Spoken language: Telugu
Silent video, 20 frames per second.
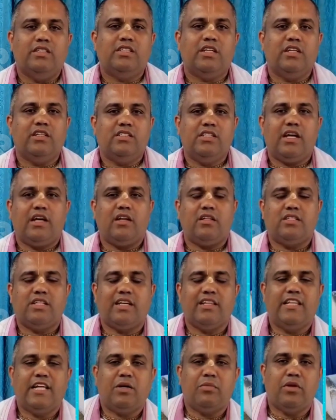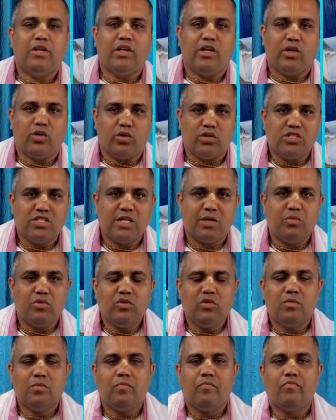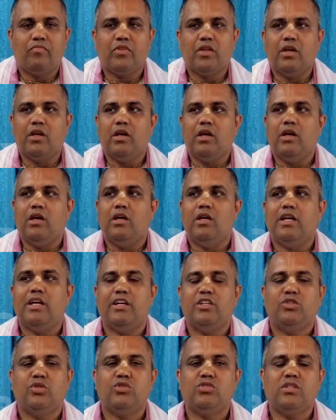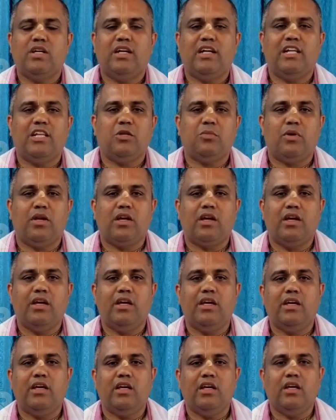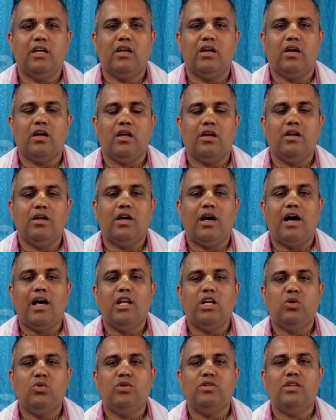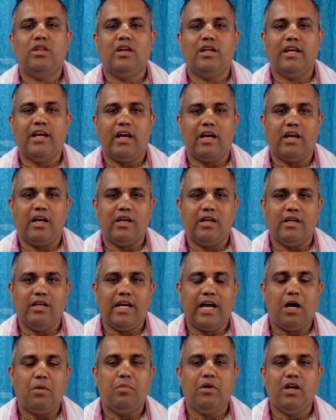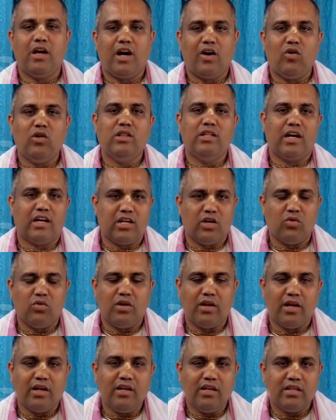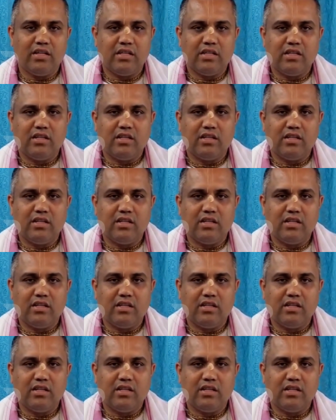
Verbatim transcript: నిజ నిజాలు చేద్దామని ఇక్కడికి వచ్చాము ఇక్కడ చూసినట్లయితే మనకి నాలుగు వందల యాభై ఆవులు దాకా ఉన్నాయి